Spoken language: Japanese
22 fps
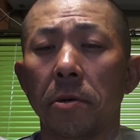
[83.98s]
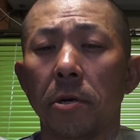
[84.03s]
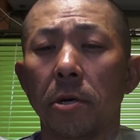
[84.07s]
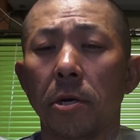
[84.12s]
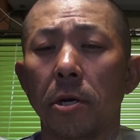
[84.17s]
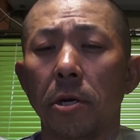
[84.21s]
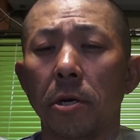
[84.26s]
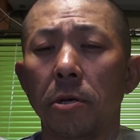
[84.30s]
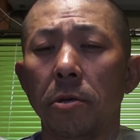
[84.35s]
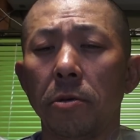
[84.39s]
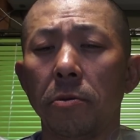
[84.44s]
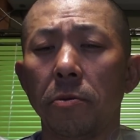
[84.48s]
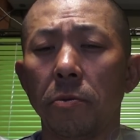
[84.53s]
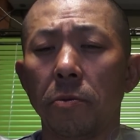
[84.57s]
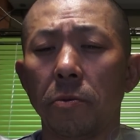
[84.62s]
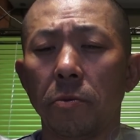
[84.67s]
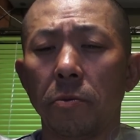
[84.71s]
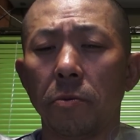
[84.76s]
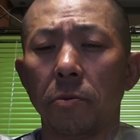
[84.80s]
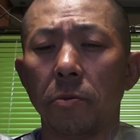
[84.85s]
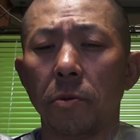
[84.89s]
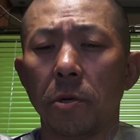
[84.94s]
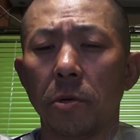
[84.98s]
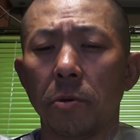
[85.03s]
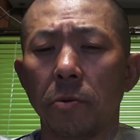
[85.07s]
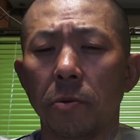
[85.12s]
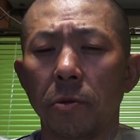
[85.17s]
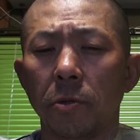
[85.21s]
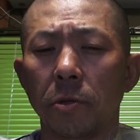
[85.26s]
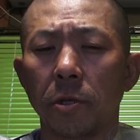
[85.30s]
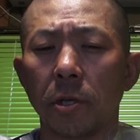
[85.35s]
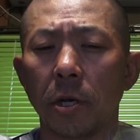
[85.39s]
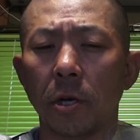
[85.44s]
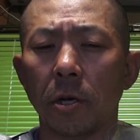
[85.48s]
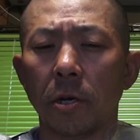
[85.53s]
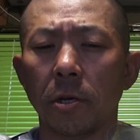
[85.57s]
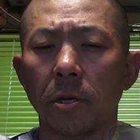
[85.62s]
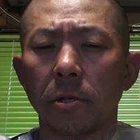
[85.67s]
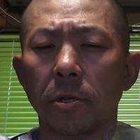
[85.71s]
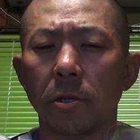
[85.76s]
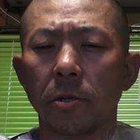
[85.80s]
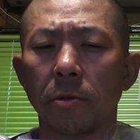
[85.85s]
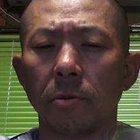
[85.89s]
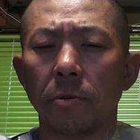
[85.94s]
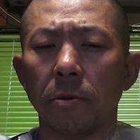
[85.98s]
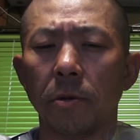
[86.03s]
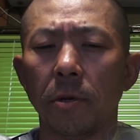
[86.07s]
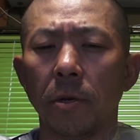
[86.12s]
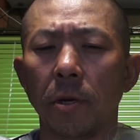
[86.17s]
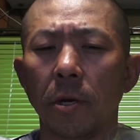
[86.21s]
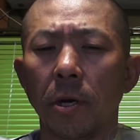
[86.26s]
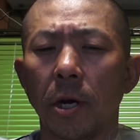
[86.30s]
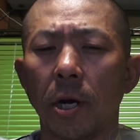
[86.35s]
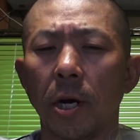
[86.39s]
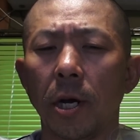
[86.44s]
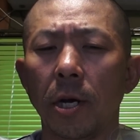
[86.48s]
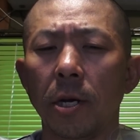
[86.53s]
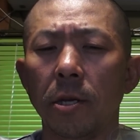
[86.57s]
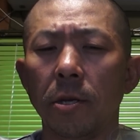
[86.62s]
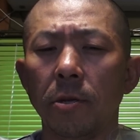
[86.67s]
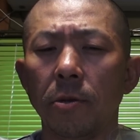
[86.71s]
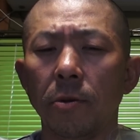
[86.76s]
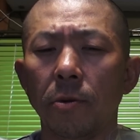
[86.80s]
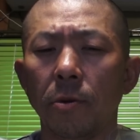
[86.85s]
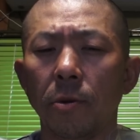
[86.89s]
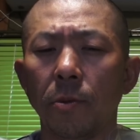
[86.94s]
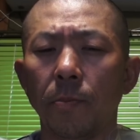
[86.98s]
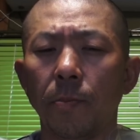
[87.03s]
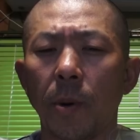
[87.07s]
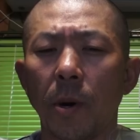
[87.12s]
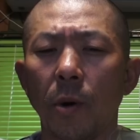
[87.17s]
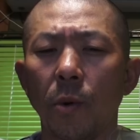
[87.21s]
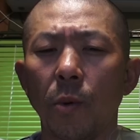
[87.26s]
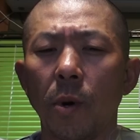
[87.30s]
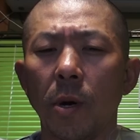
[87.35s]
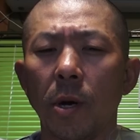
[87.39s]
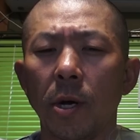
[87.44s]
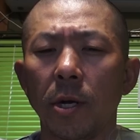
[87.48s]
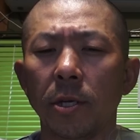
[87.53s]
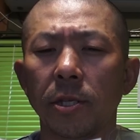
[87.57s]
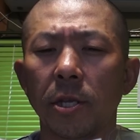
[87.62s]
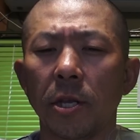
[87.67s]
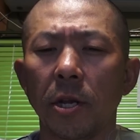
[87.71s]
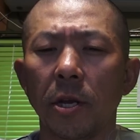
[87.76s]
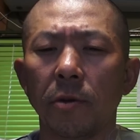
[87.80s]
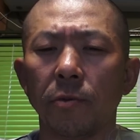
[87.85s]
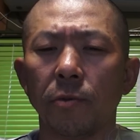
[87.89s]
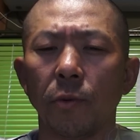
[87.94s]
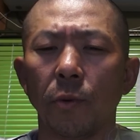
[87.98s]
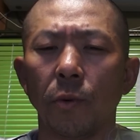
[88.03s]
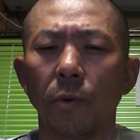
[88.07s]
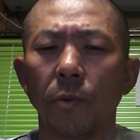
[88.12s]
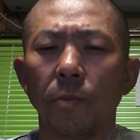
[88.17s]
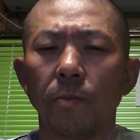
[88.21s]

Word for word: ハイドロはこいつ高かったですね。ハイドロパワーセレクト。